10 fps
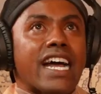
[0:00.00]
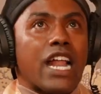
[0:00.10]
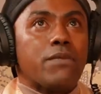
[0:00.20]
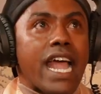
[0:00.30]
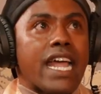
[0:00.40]

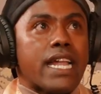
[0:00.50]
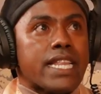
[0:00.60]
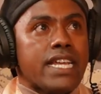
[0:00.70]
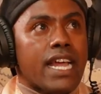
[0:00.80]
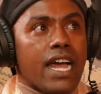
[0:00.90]
kalau biaya
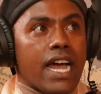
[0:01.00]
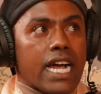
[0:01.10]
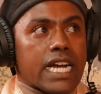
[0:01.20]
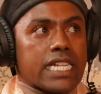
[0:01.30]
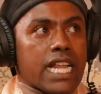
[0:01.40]
sih
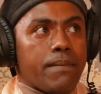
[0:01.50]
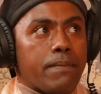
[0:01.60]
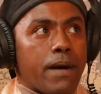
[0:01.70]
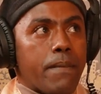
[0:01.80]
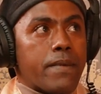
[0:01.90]
kita
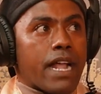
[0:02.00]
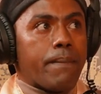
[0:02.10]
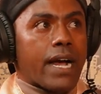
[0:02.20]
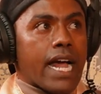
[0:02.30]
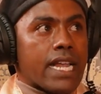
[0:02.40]
memang
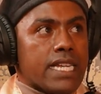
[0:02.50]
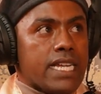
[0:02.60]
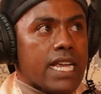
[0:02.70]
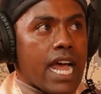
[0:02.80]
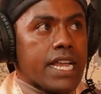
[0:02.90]
beberapa
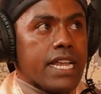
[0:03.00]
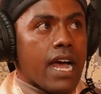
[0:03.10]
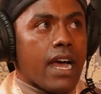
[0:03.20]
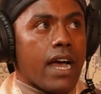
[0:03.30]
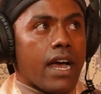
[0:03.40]
kali
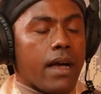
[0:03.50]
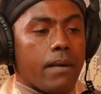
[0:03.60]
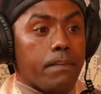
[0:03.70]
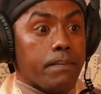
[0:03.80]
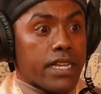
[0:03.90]
ada
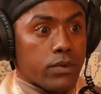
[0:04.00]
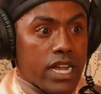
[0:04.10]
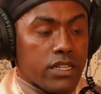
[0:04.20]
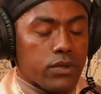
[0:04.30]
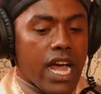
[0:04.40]

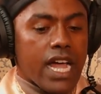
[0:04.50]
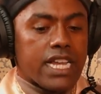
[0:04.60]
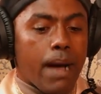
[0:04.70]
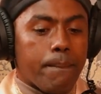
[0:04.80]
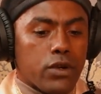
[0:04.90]
bantuan juga,
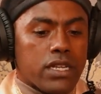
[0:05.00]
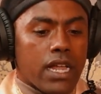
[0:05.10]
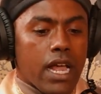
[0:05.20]
namun